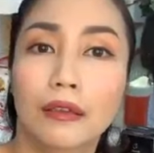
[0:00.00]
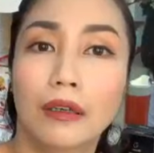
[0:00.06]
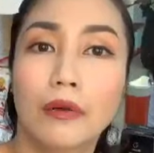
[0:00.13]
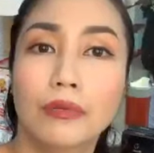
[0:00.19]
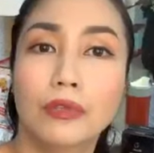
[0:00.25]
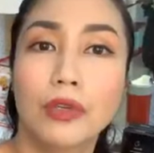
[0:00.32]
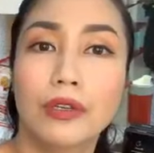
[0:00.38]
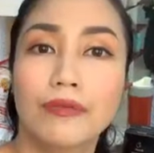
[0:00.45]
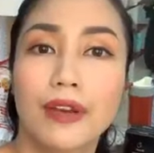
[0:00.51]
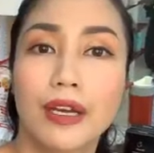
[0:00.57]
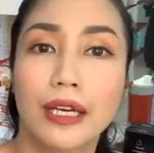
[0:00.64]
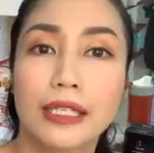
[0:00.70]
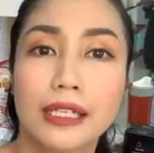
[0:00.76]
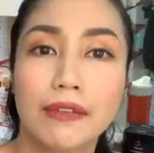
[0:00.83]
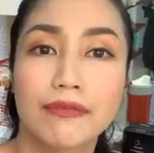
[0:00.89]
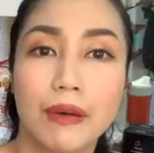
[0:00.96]
Ốc chuyên về các
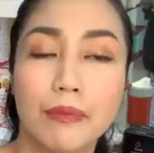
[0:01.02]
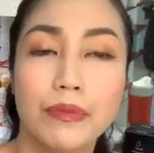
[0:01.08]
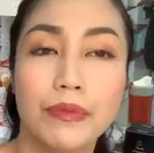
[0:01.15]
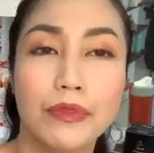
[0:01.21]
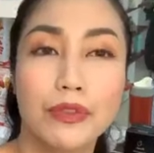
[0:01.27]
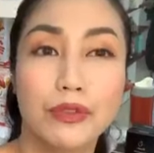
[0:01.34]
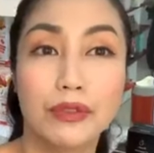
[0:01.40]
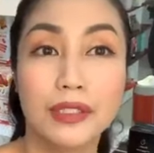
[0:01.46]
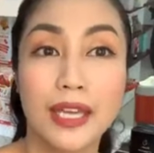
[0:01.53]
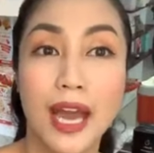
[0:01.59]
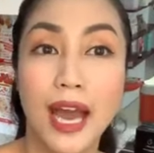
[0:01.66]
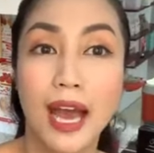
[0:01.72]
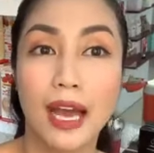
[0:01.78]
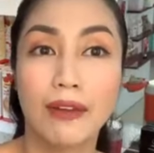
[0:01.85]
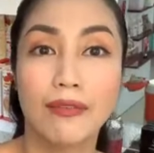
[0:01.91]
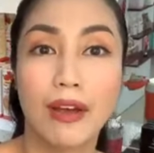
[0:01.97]
sản phẩm dưỡng
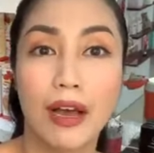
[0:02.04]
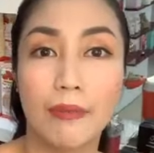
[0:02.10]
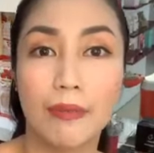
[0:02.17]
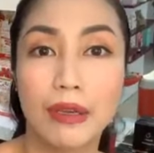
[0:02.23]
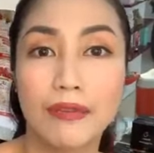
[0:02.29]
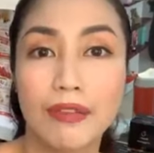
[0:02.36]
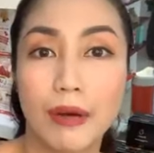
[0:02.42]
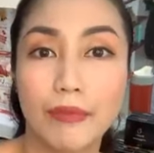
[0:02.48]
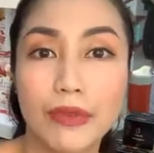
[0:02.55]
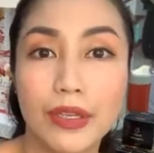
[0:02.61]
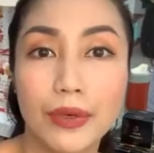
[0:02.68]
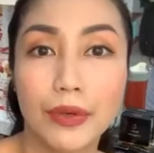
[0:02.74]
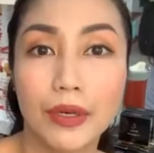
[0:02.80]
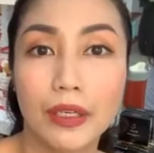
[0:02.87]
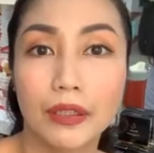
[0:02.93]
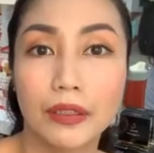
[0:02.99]
da và mỹ phẩm
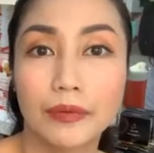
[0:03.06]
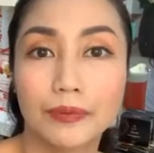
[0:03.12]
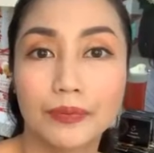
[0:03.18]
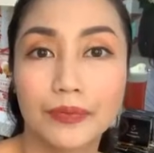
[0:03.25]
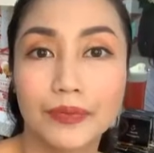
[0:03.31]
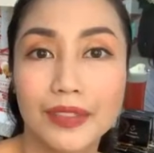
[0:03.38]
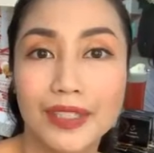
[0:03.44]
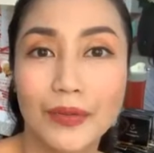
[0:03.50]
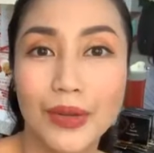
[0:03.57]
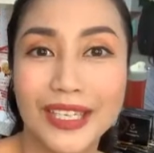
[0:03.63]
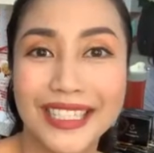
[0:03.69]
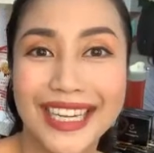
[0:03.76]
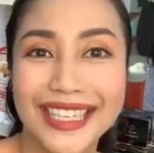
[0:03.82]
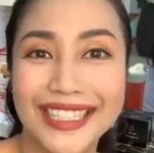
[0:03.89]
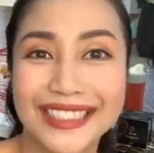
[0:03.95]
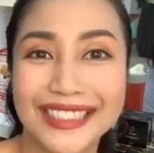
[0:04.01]
nhiều hơn. Nguyệt
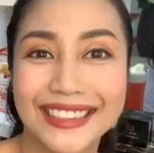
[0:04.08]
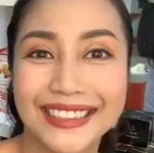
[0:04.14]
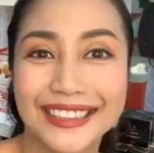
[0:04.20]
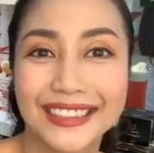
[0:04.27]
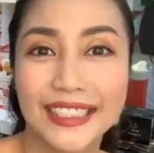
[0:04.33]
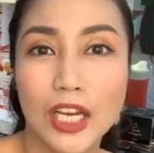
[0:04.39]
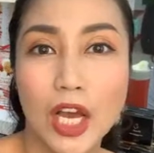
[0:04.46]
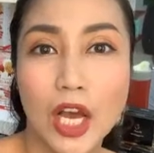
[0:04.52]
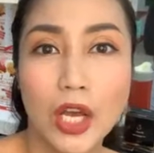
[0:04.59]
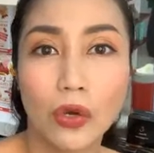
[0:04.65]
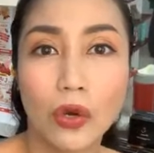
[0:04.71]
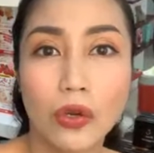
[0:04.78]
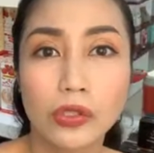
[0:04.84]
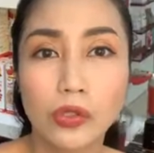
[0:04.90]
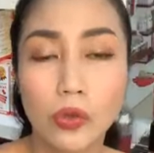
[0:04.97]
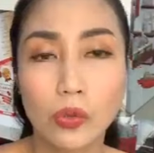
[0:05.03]
Trần,
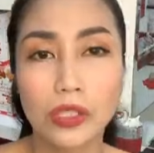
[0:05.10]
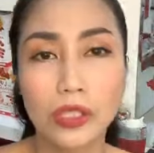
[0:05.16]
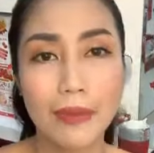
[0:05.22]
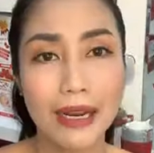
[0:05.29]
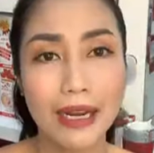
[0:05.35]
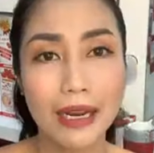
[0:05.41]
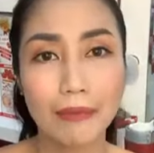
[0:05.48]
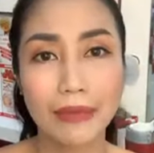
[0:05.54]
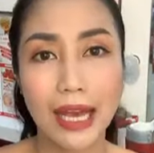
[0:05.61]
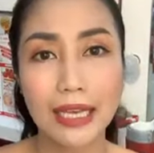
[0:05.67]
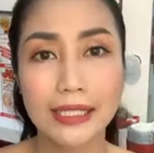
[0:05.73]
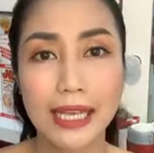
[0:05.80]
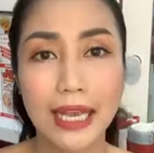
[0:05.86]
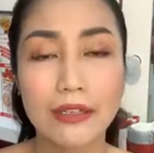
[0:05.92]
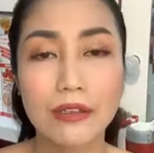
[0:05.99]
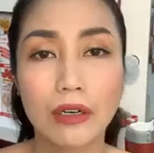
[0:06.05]
cốt xù sinh bé năm tháng
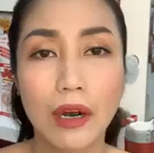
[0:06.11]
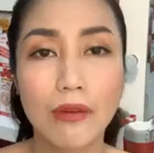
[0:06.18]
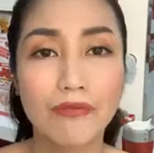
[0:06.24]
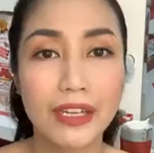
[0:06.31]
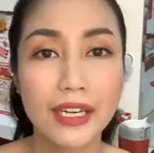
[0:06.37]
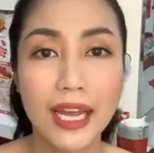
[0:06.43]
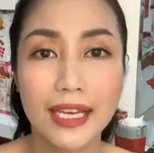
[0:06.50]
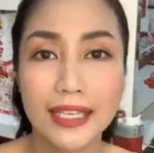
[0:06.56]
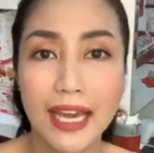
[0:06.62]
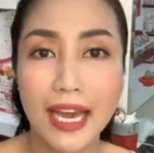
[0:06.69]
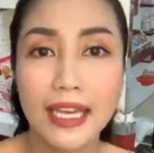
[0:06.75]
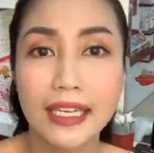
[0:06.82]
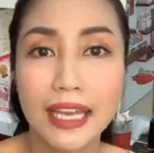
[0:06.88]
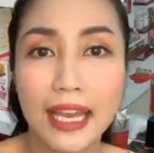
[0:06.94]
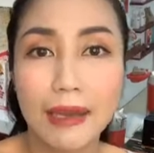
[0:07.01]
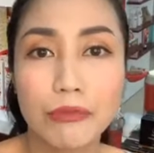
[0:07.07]
xài được không vấn đề gì hết
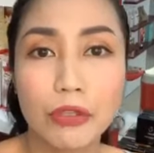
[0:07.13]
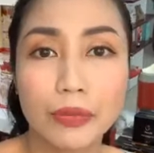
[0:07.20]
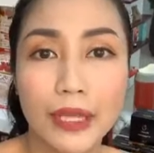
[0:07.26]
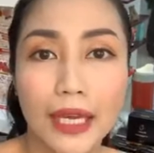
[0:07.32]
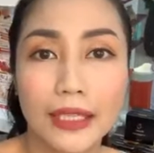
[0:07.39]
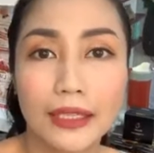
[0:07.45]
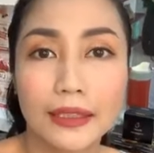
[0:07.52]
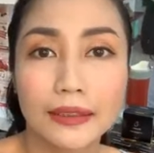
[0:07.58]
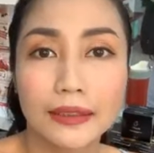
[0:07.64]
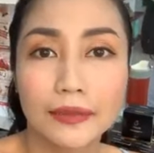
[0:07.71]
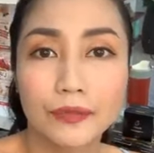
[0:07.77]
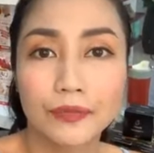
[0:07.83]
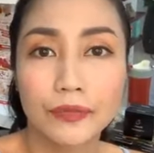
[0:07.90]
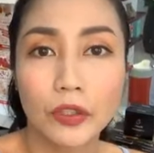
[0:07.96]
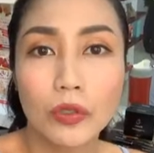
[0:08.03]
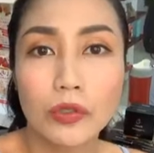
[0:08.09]
nha em Trúc Thanh.
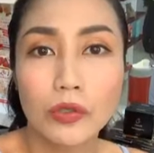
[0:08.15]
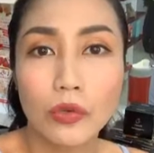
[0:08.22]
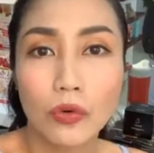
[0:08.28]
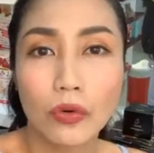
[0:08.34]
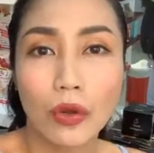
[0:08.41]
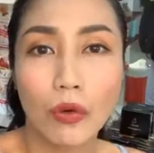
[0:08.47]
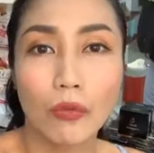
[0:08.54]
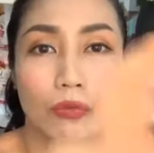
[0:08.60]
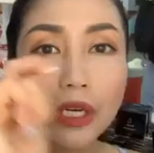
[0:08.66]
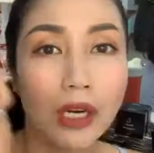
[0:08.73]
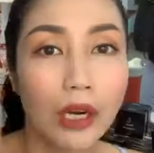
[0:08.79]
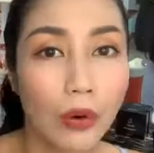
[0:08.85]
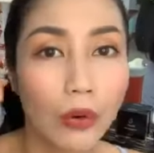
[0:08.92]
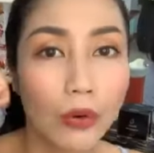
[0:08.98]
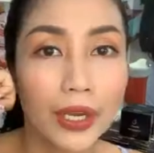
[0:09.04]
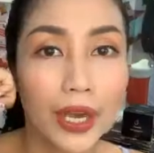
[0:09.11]
Cốt xù nó cũng rất là
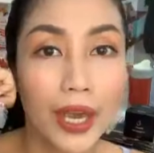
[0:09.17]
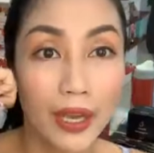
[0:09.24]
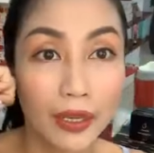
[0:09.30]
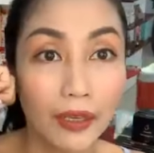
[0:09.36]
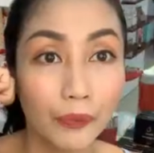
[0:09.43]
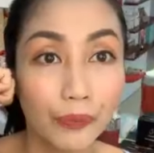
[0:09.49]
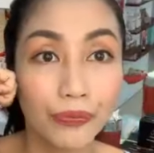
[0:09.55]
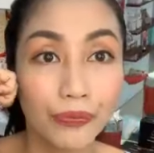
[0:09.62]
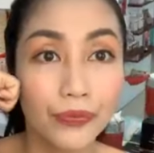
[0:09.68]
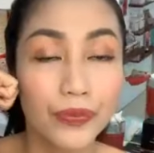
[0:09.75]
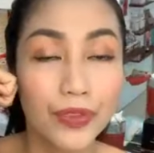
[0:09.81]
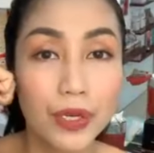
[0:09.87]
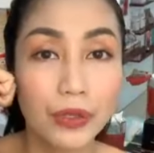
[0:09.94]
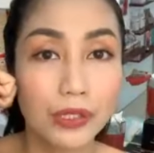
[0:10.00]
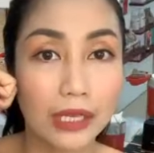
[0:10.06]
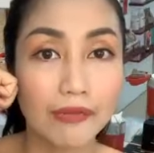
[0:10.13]
ok,
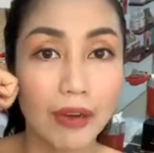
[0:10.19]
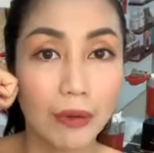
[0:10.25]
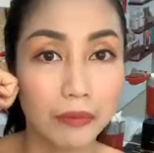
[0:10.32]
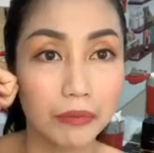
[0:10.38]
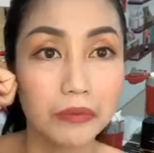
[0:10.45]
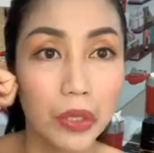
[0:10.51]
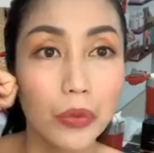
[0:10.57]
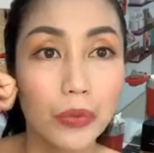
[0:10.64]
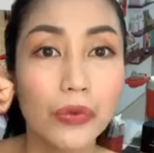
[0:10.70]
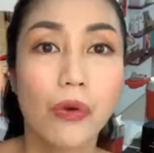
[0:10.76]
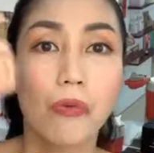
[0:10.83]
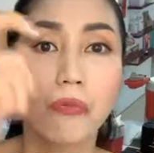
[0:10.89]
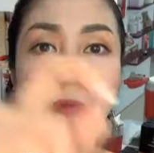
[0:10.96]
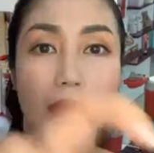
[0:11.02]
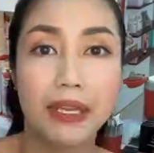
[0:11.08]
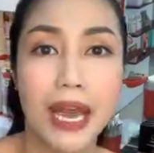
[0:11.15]
nhiều sản phẩm hữu
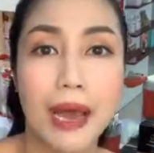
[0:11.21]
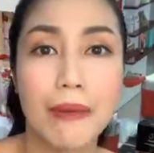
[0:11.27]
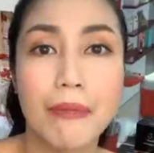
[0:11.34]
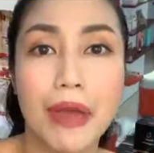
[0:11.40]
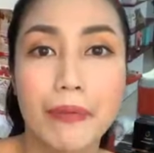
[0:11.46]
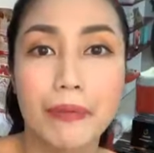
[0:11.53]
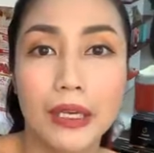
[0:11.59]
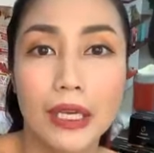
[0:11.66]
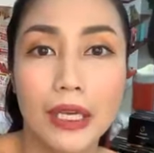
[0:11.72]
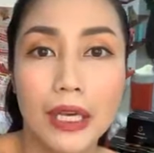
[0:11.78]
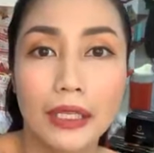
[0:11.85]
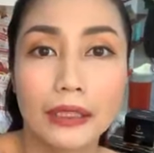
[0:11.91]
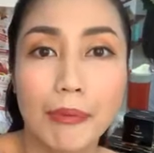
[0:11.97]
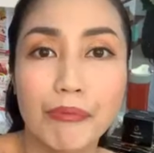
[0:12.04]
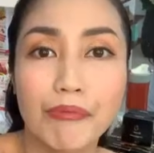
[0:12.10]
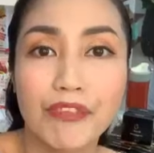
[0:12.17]
dụng mà giá mềm.
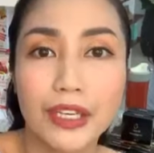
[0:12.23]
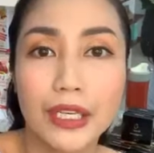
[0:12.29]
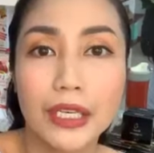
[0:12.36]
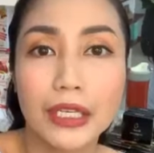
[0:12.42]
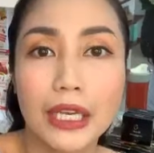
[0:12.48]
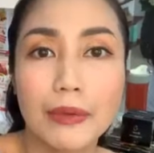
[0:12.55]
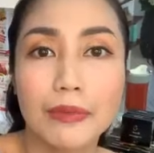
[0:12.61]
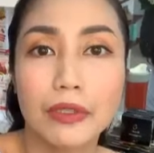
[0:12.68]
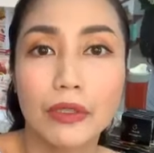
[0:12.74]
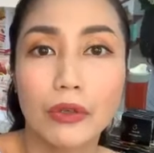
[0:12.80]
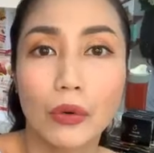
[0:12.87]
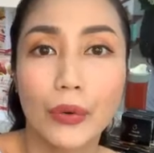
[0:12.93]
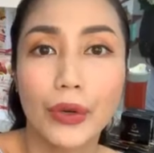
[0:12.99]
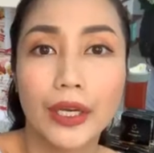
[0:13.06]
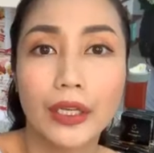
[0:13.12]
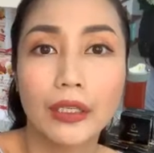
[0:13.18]
Tâm Vĩ, Kim
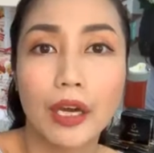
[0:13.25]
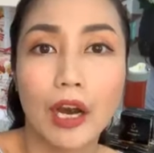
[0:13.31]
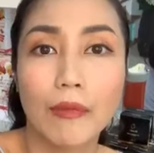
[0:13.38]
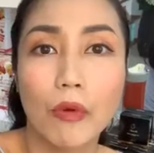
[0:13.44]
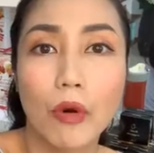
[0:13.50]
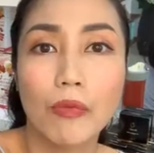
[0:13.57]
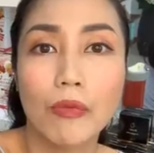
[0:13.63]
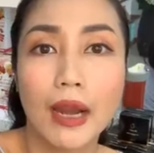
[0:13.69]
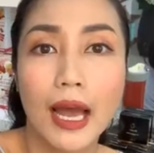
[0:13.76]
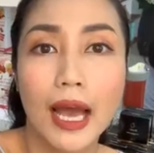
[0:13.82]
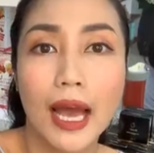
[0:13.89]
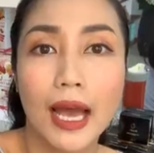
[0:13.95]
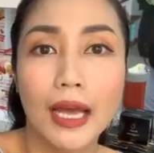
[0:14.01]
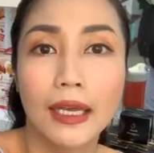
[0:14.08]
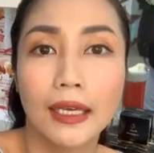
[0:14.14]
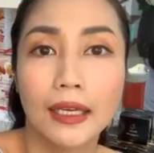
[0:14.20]
Hường Nguyễn, cỏ bốn lá.